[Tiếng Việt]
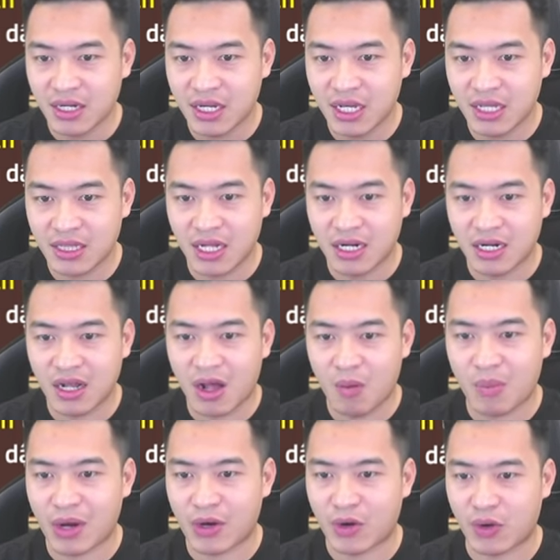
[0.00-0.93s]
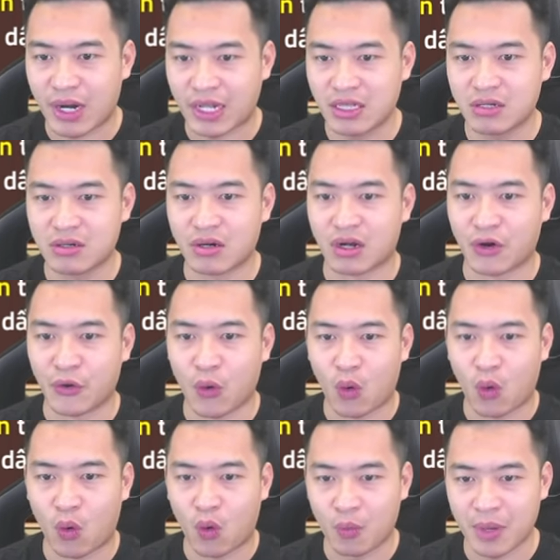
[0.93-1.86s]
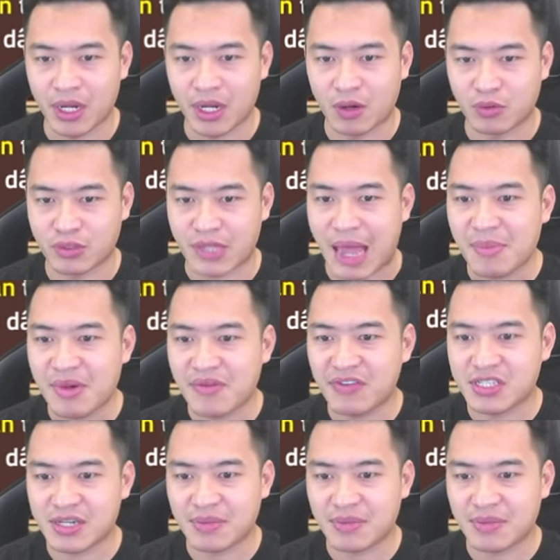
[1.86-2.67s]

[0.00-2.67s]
khi tấn công bằng đòn đánh thưởng nộ bị động có 80%